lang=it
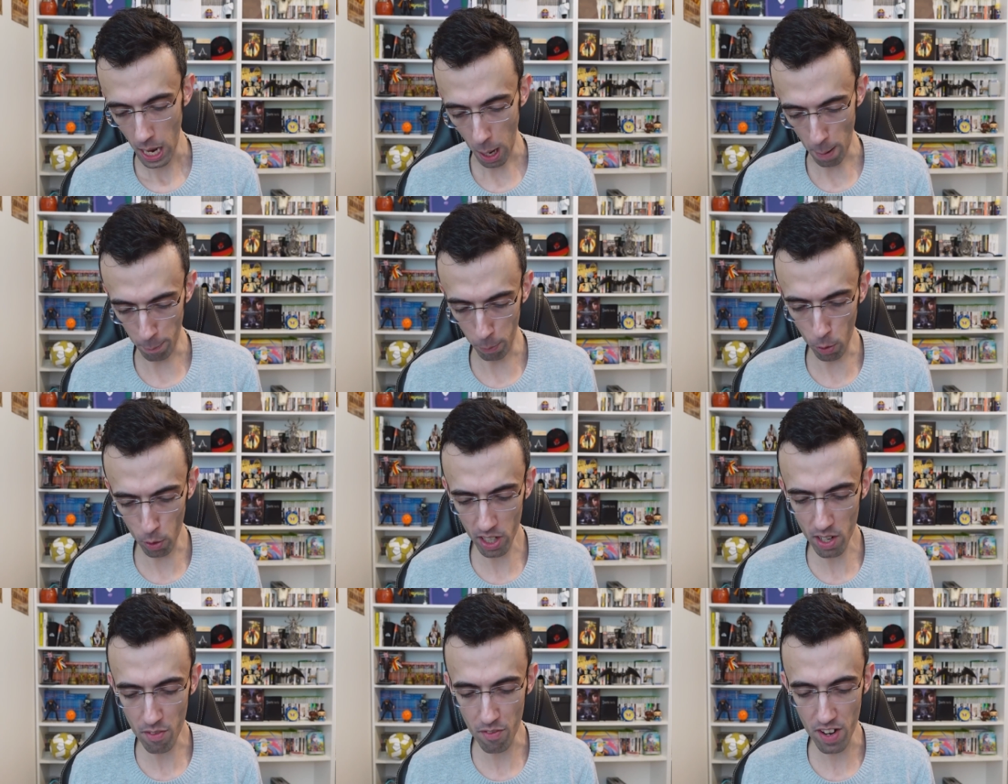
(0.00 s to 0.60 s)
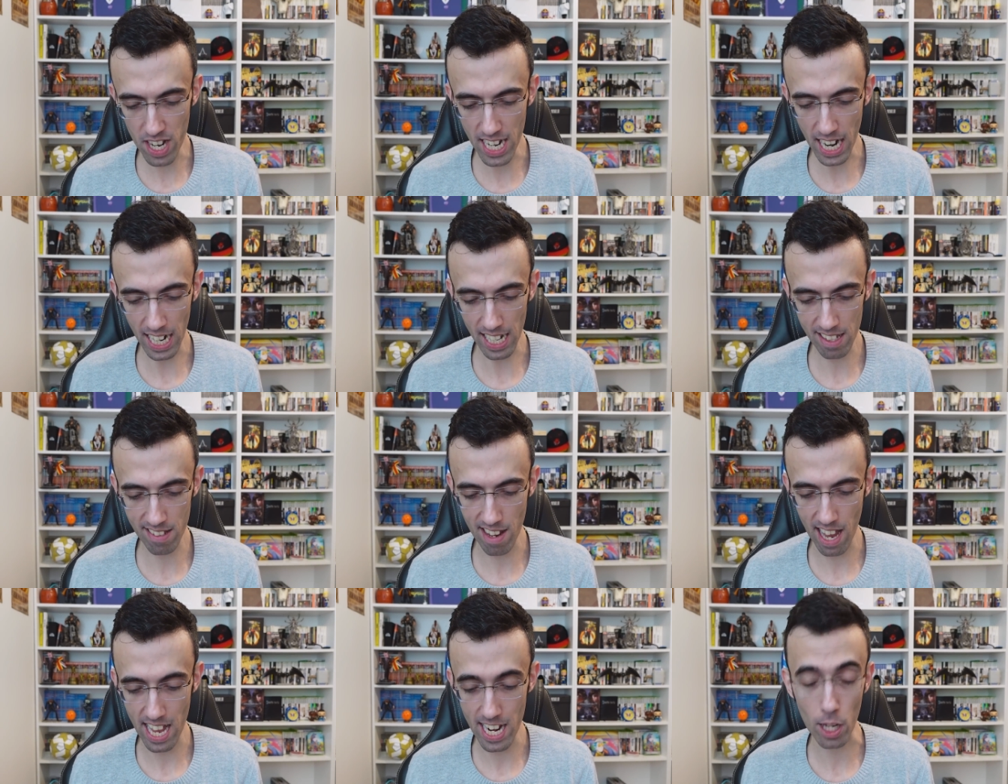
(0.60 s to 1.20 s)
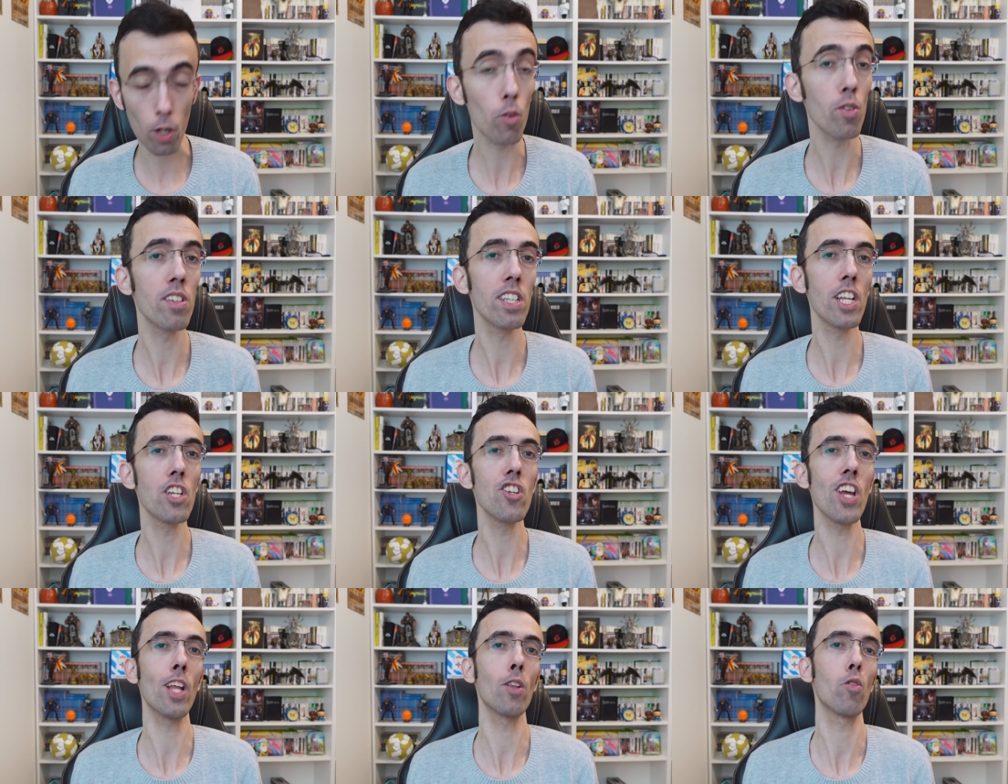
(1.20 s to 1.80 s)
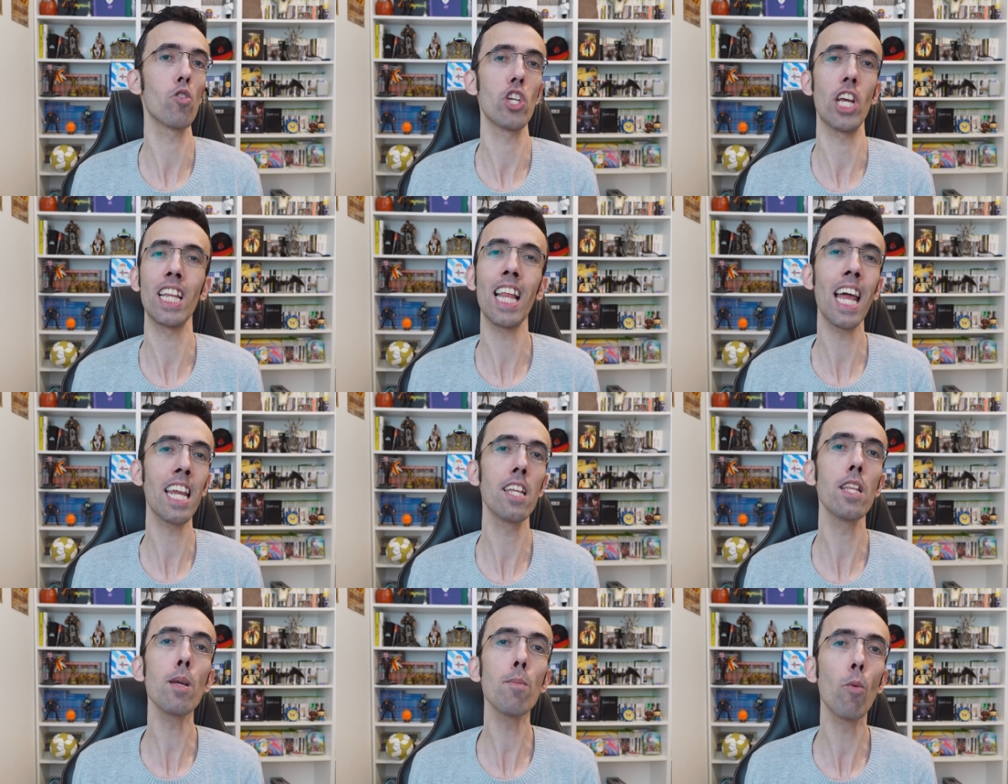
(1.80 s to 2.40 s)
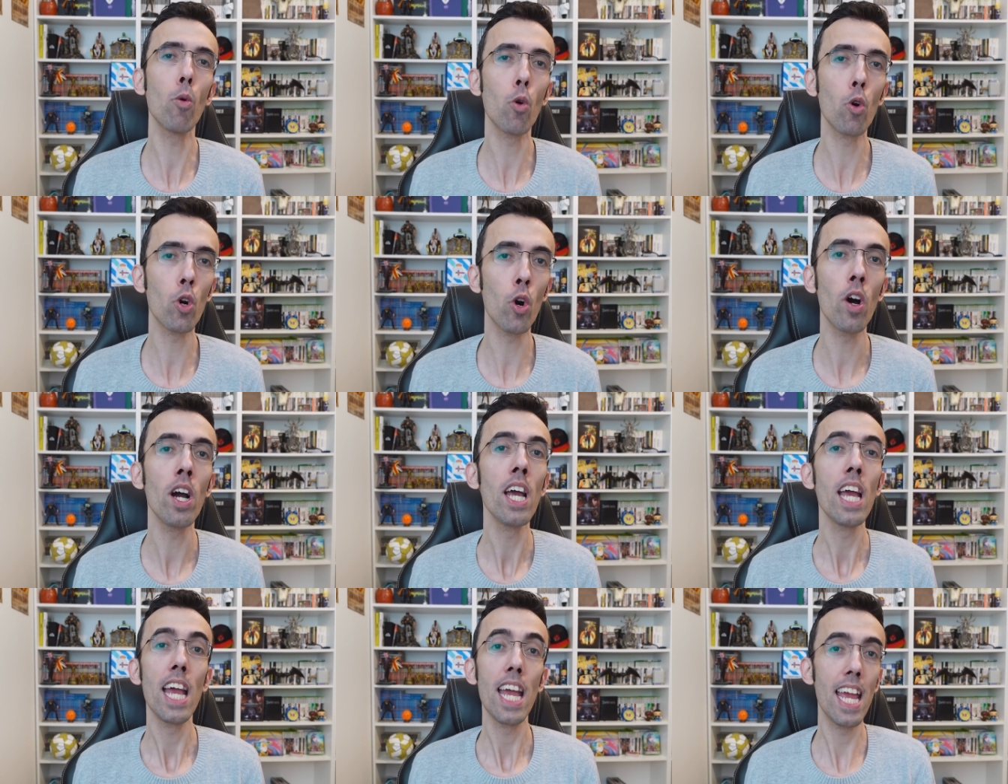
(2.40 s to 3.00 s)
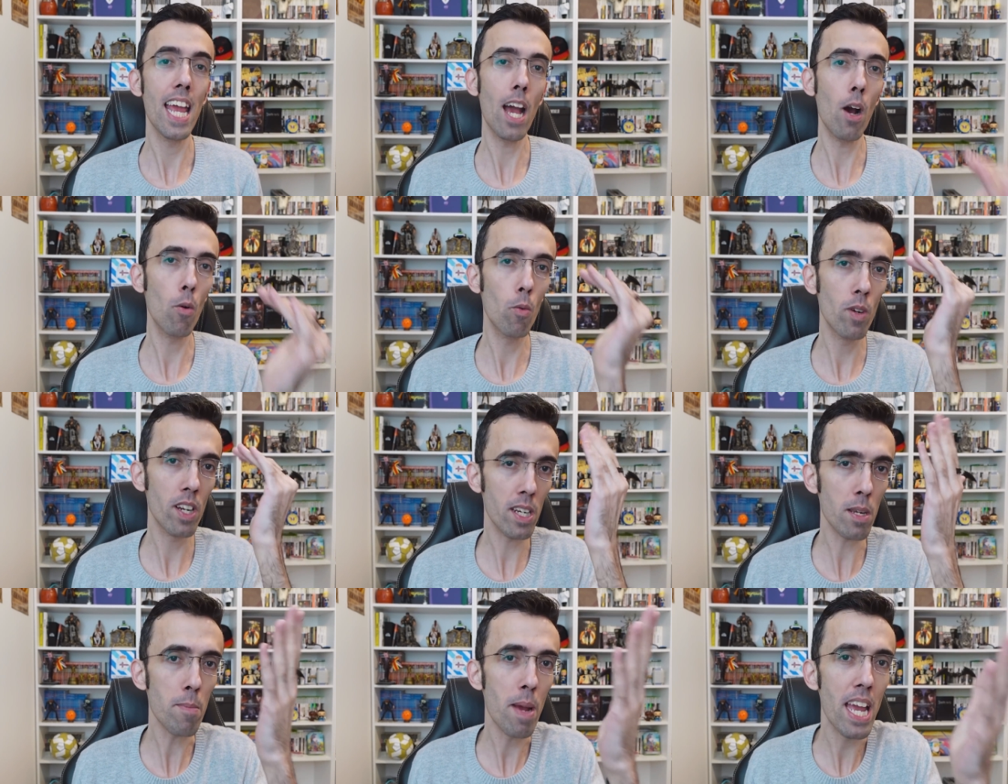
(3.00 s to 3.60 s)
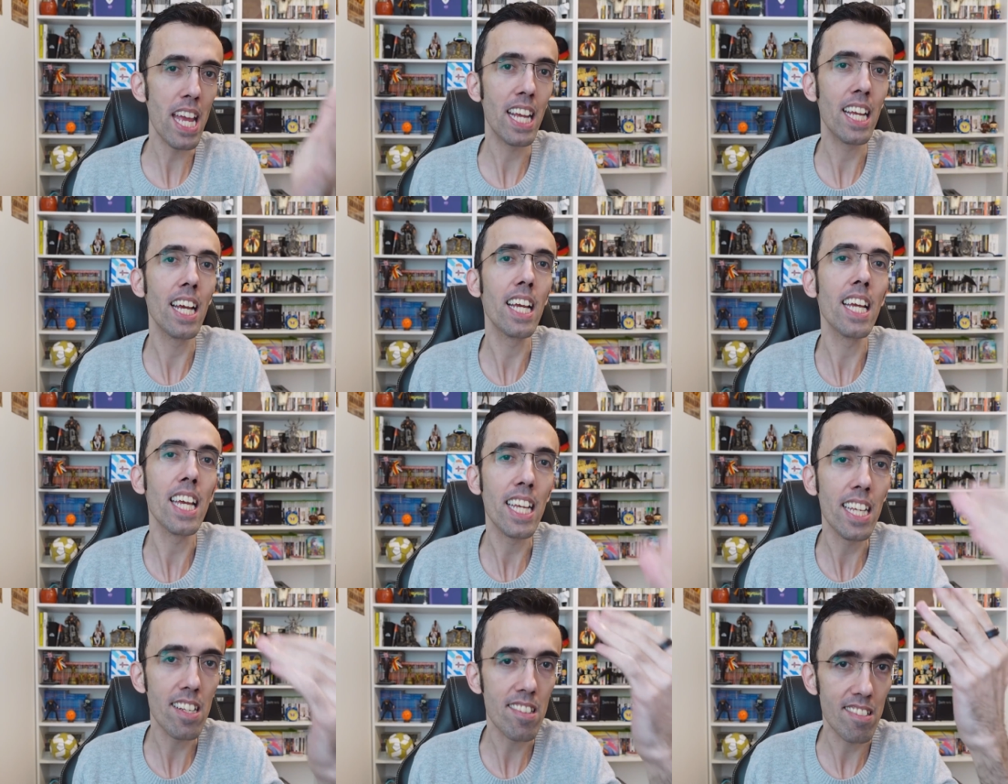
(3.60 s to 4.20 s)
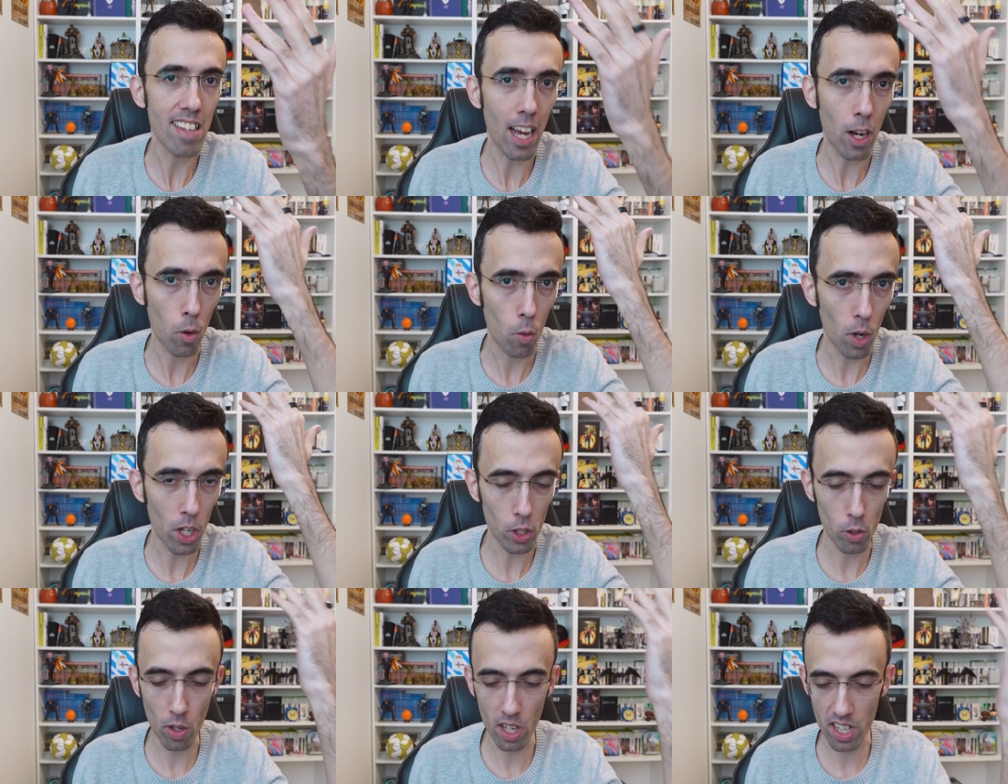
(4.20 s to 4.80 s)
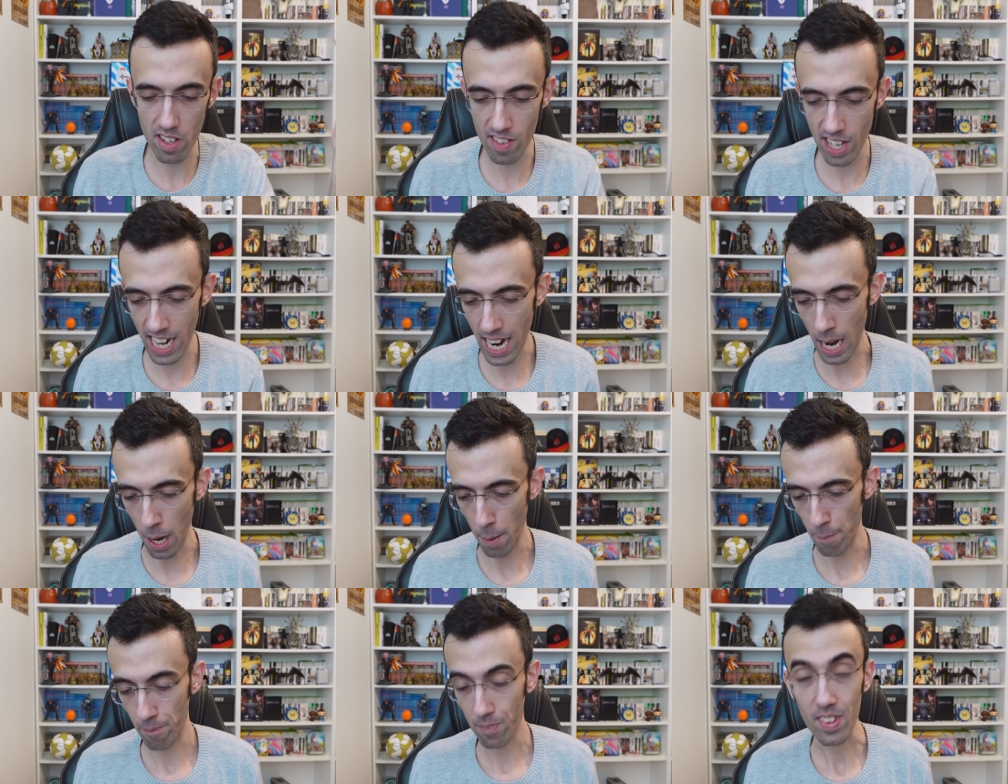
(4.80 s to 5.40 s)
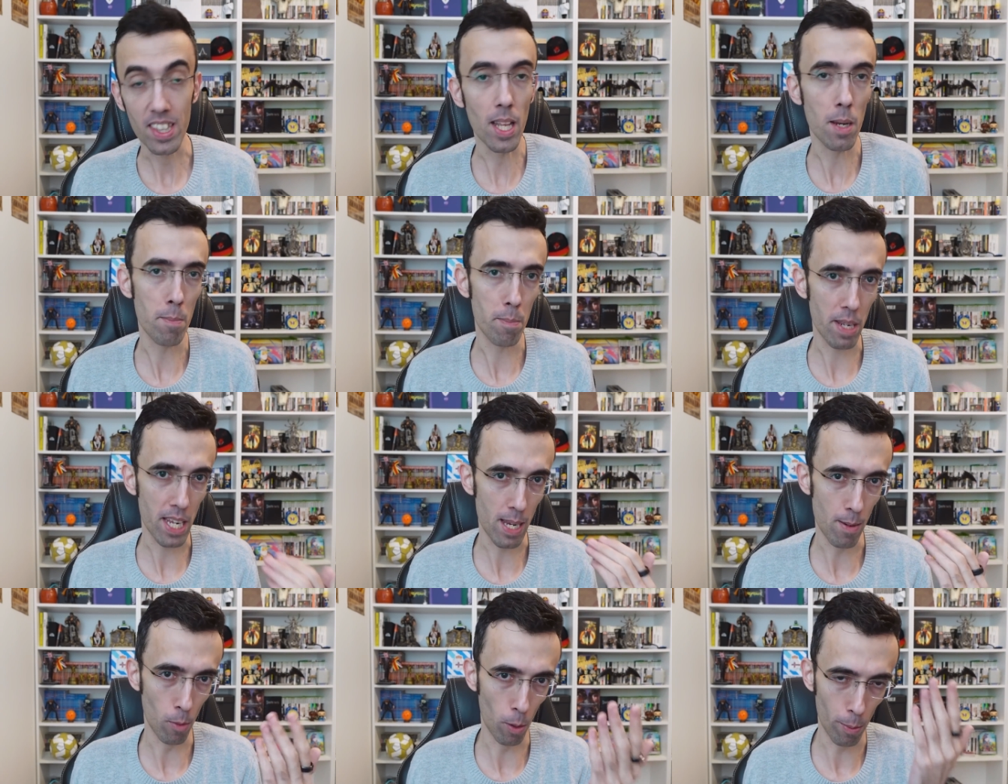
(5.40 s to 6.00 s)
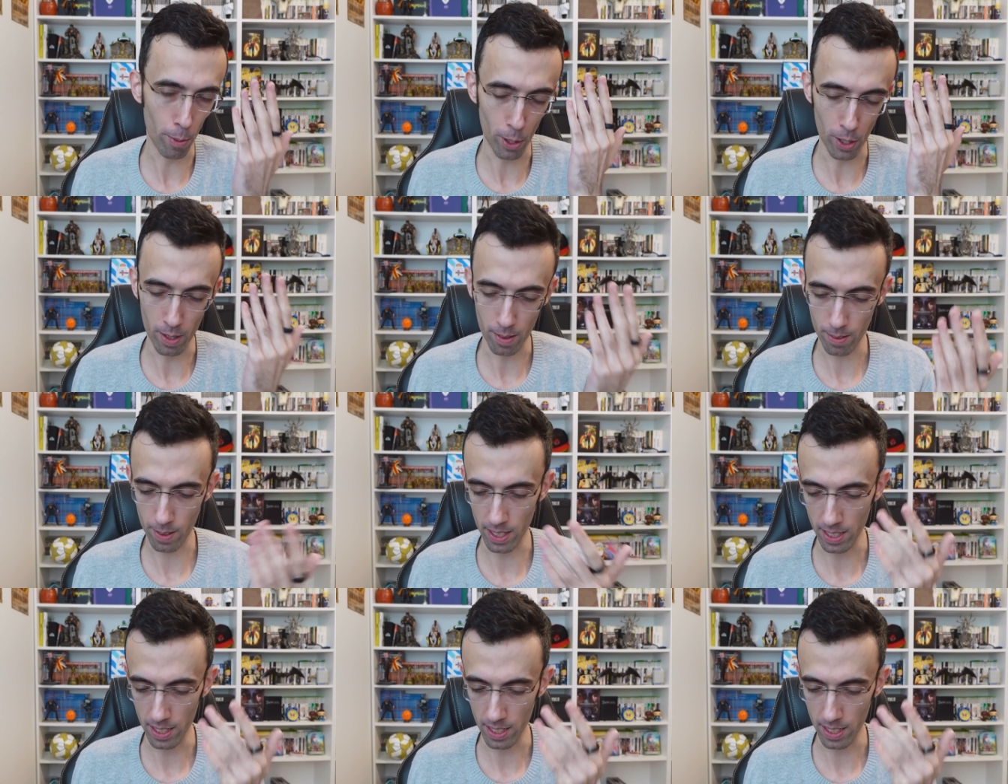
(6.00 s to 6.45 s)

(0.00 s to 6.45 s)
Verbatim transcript: a porre fine alla serie, costringendoci ad anni di buco e a un remake che chissà quando arriverà. Del primo poi.